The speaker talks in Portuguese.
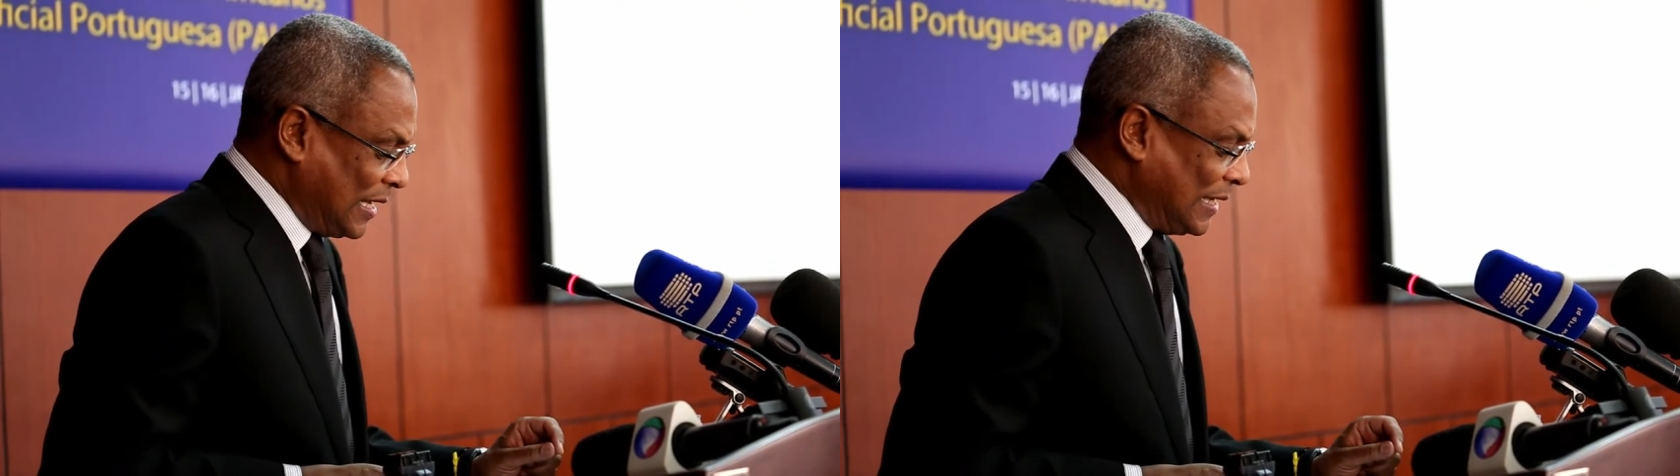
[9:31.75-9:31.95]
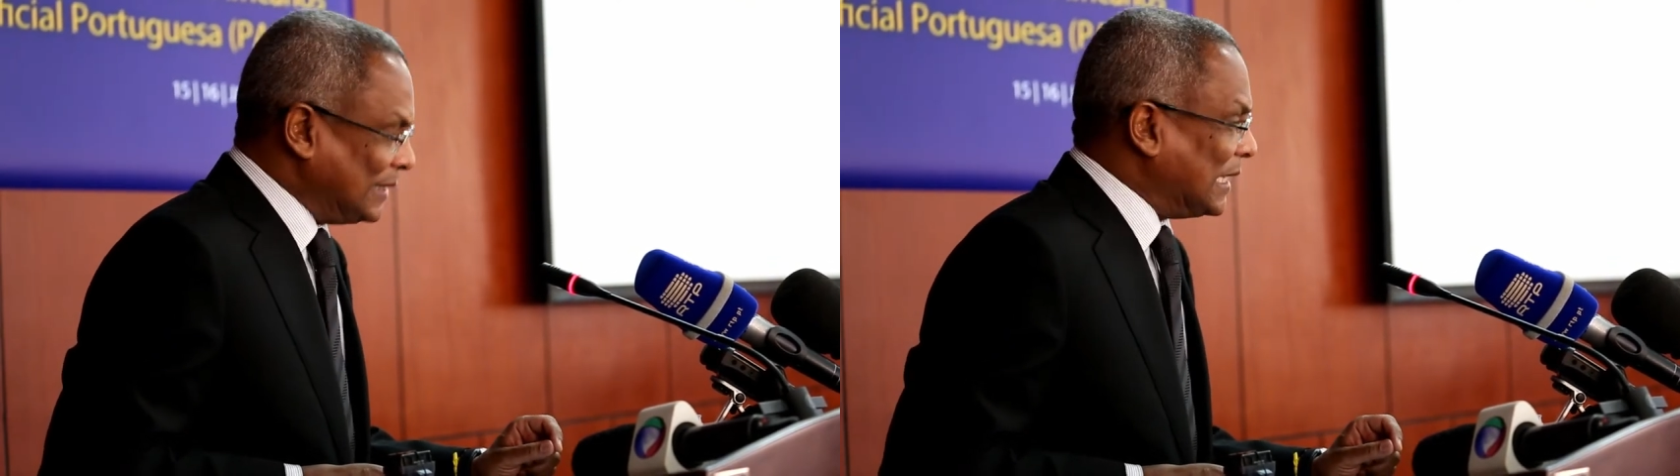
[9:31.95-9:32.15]

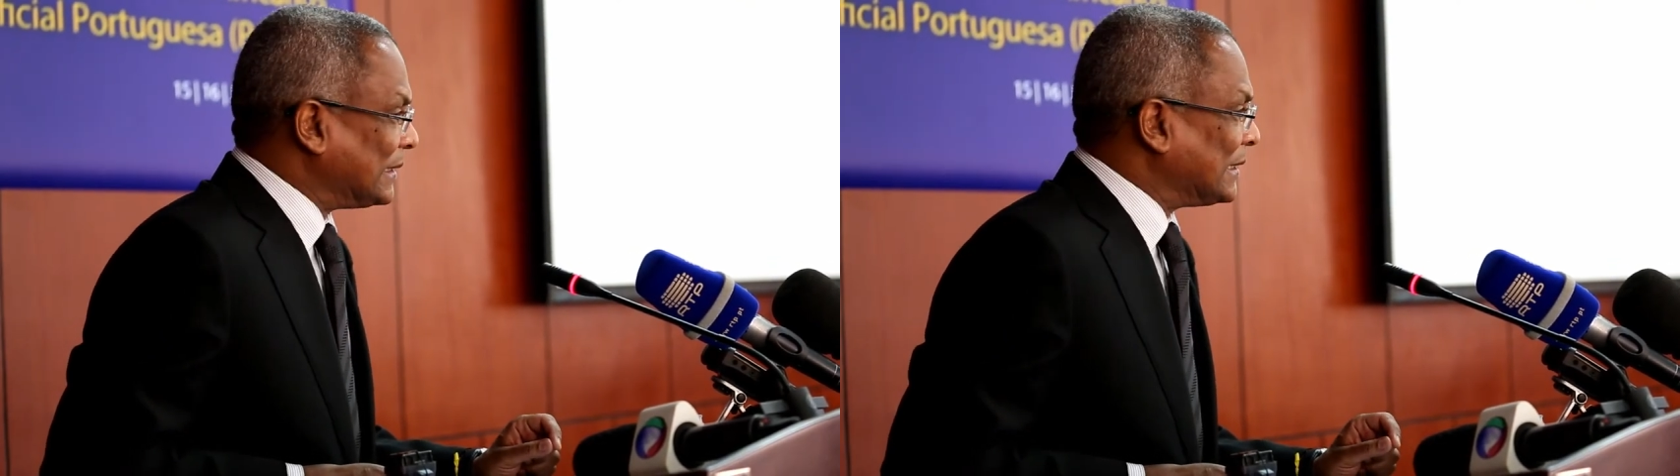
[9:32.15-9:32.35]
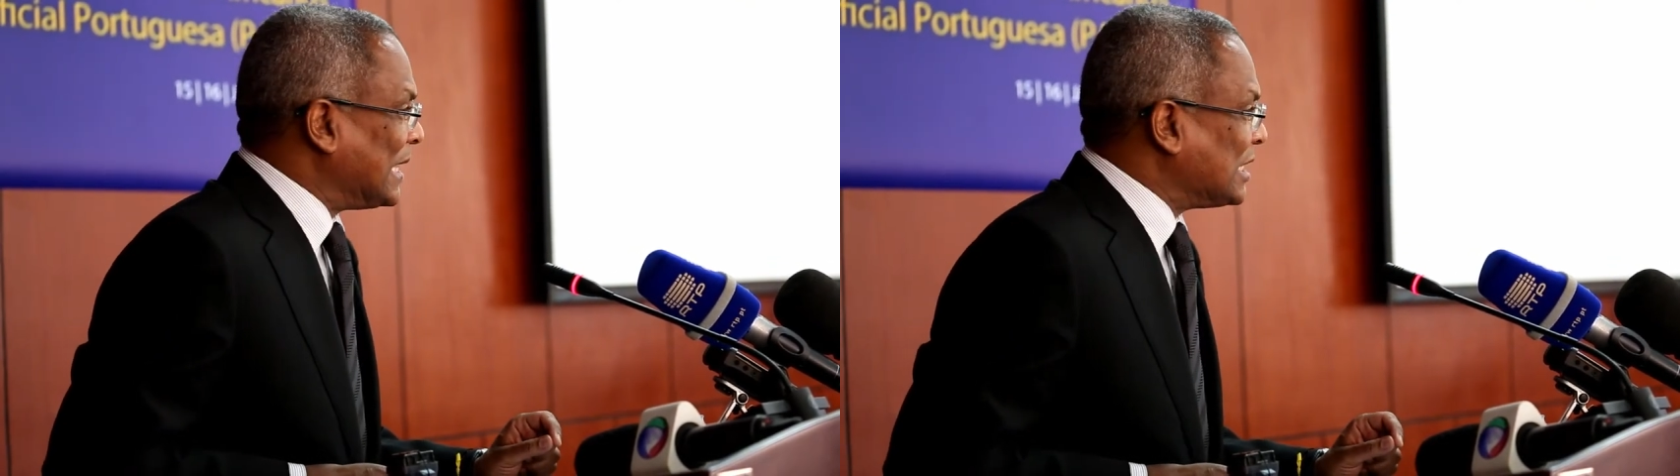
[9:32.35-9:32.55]
e da
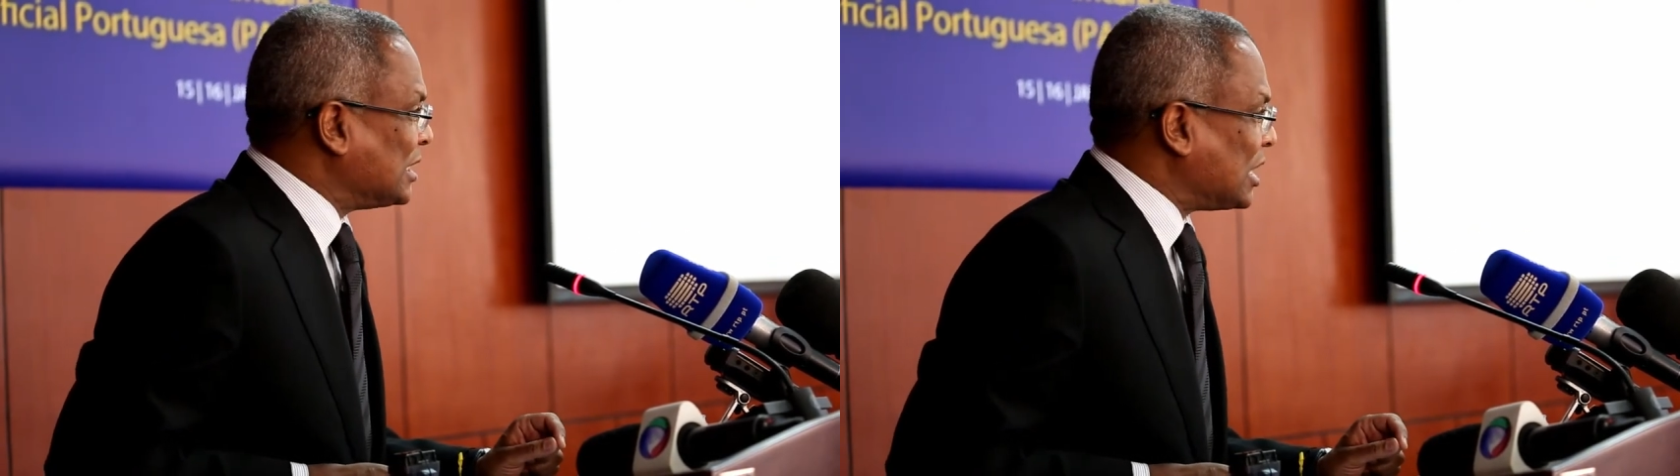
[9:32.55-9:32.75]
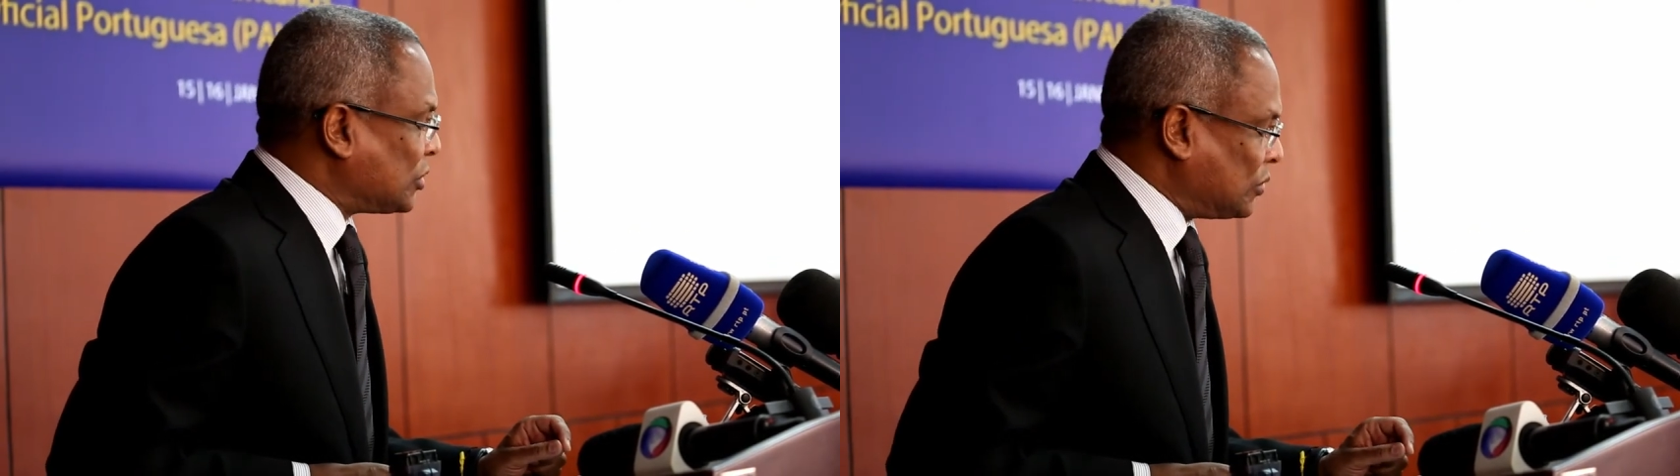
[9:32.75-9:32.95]

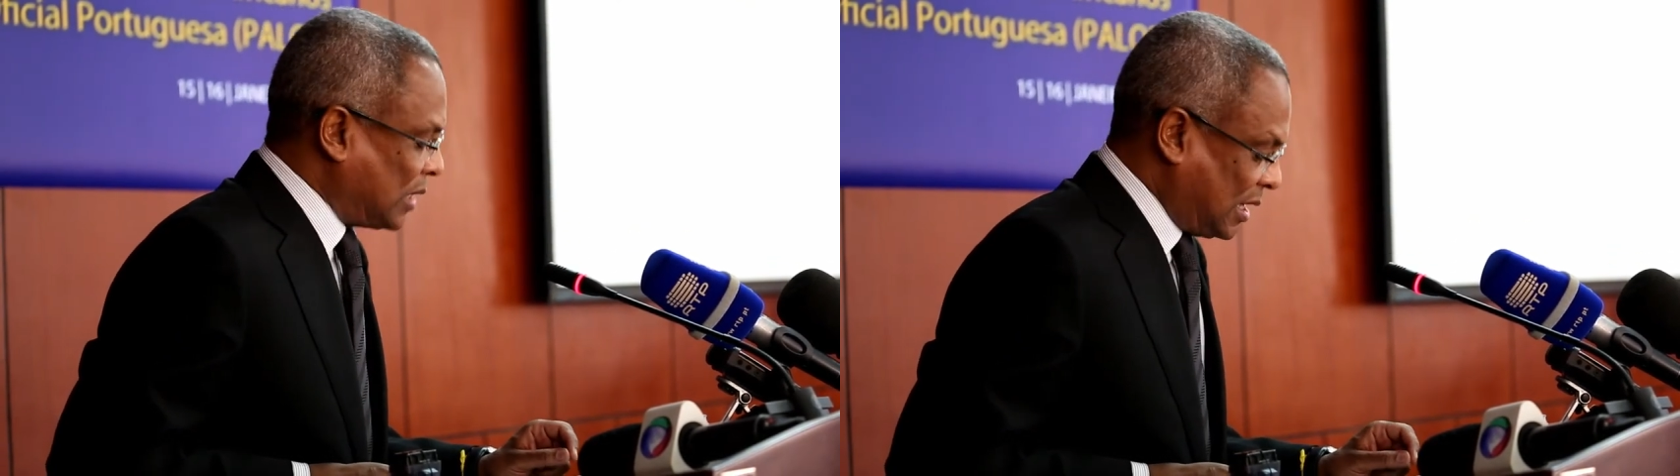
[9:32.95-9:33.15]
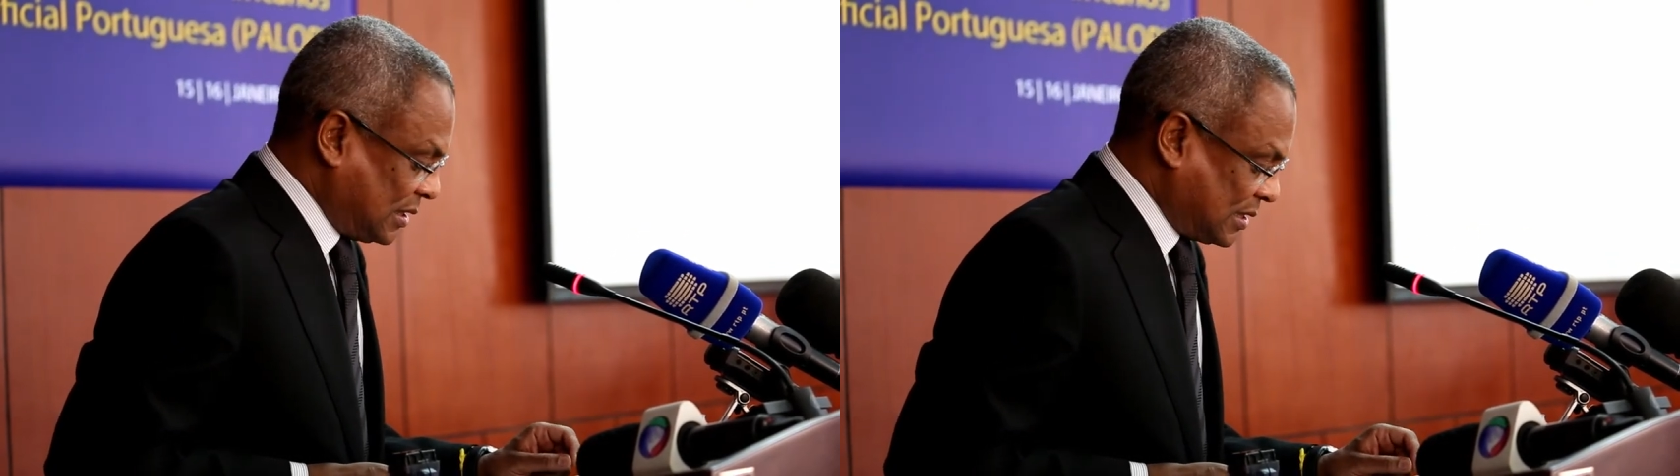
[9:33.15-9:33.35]

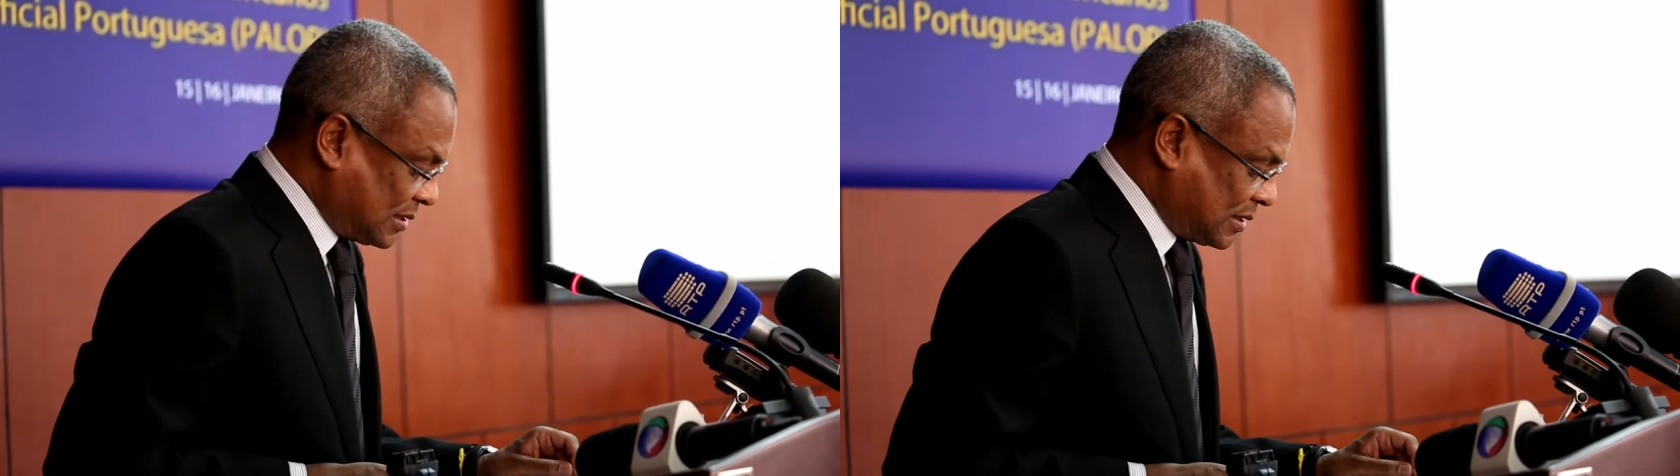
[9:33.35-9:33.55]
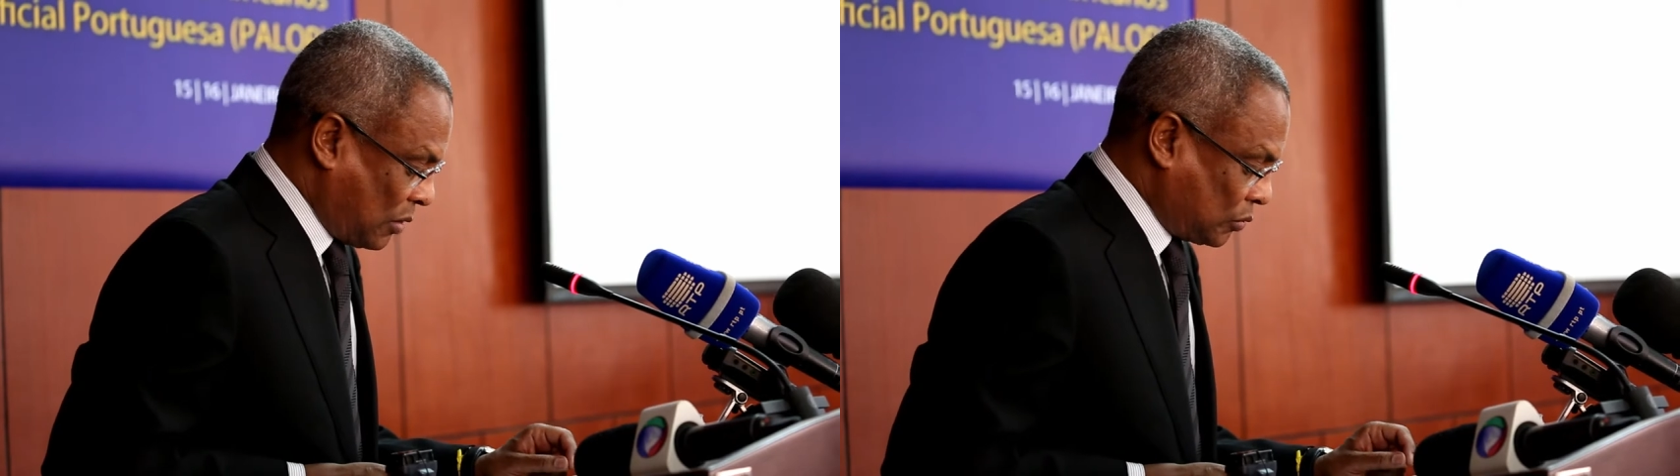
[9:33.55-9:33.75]

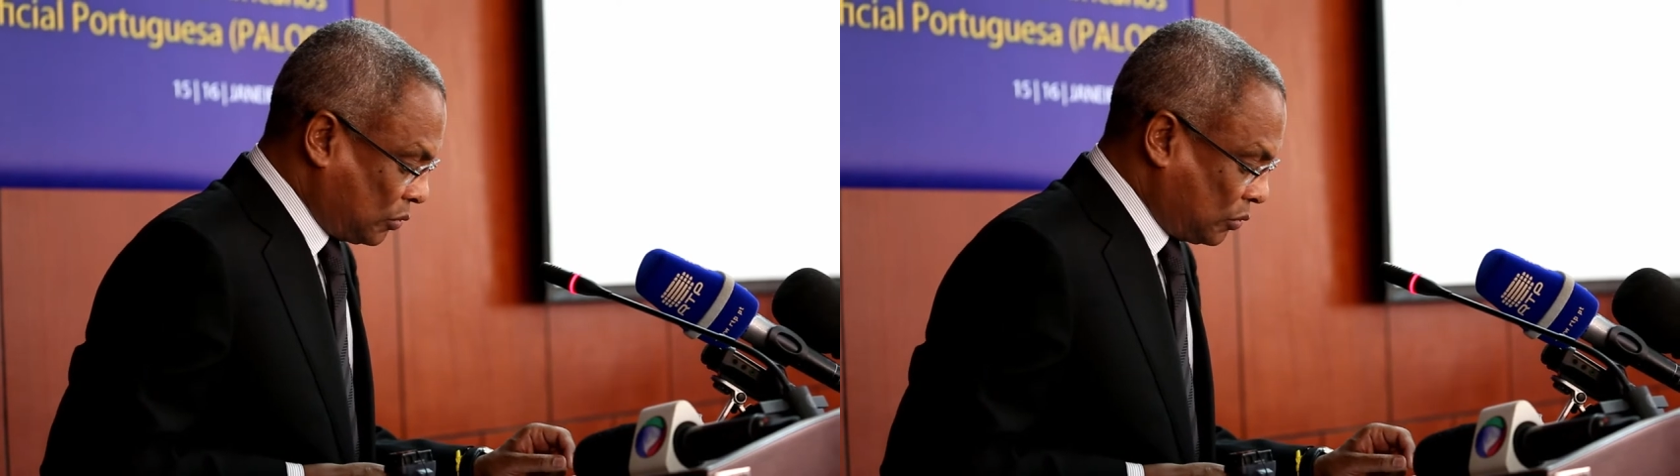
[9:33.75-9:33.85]
transnacionalização